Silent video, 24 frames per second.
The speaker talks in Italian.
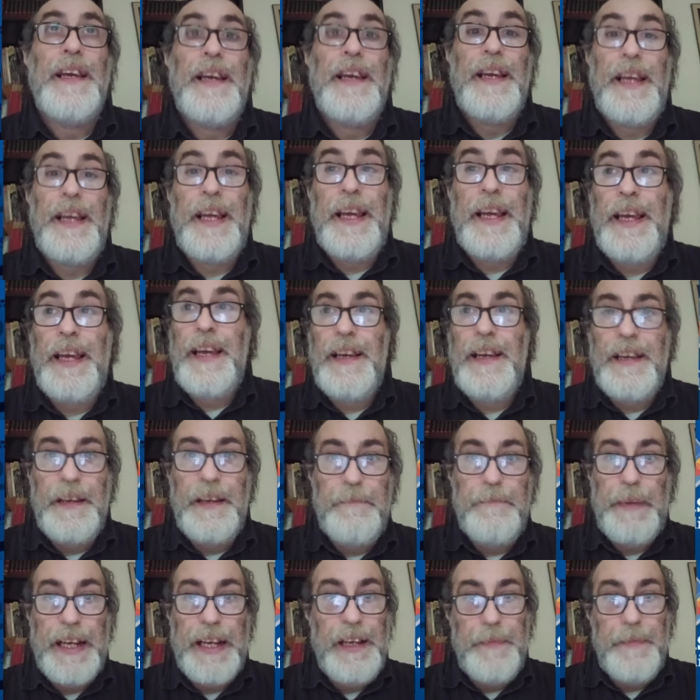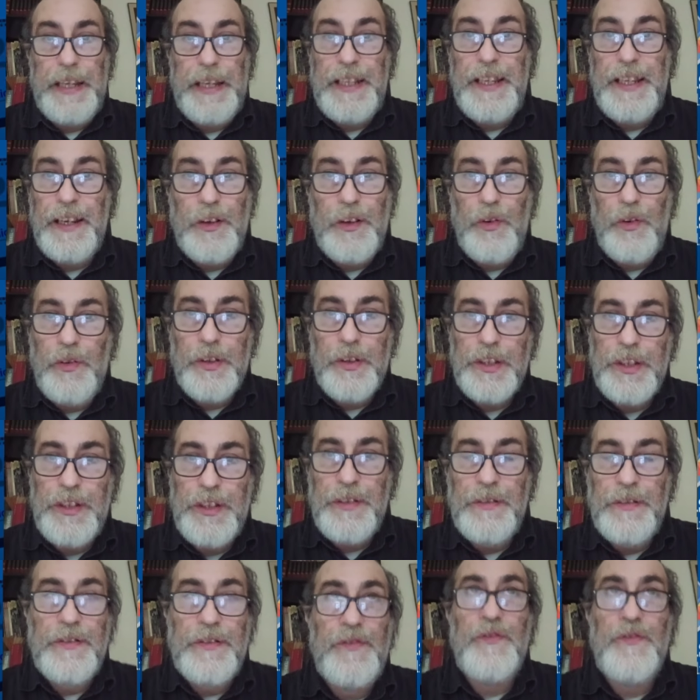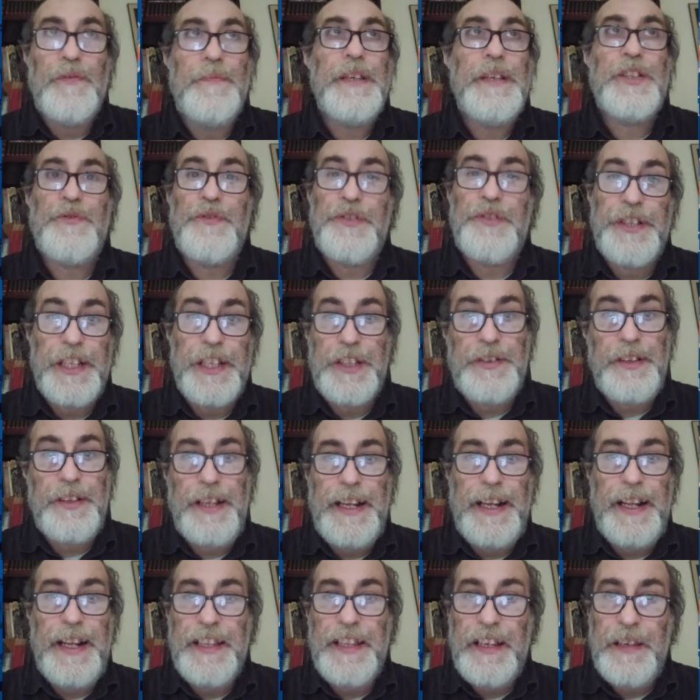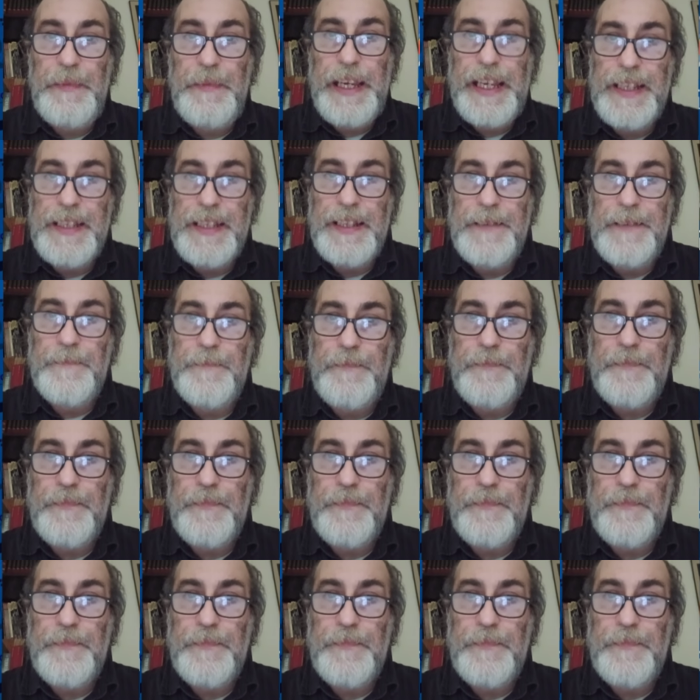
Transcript: e pagamenti in corso, come è successo negli altri mesi.